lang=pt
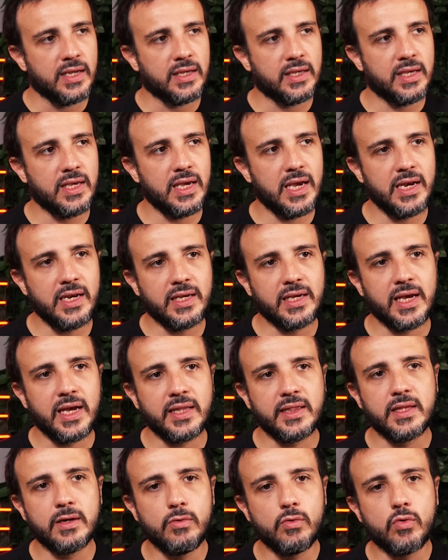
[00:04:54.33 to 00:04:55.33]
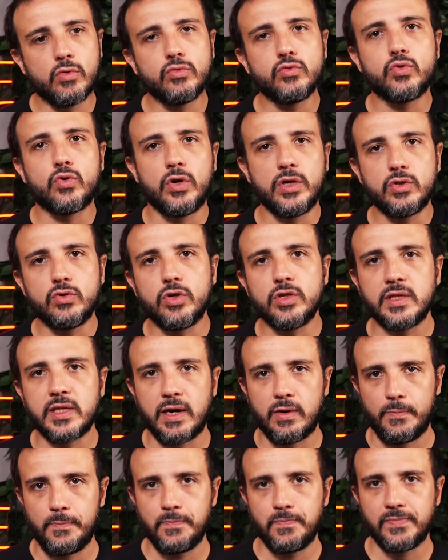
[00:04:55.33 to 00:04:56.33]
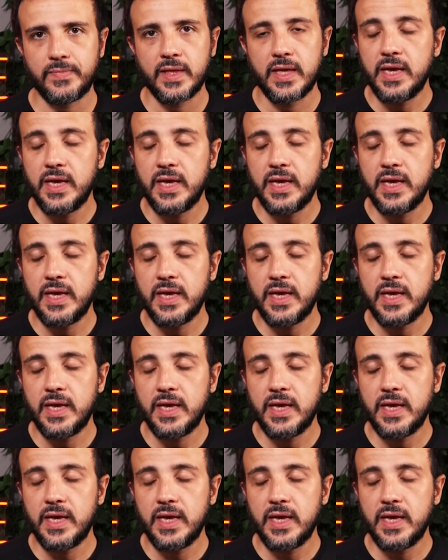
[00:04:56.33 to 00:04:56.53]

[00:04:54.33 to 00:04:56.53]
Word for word: que ele quer ter o controle total.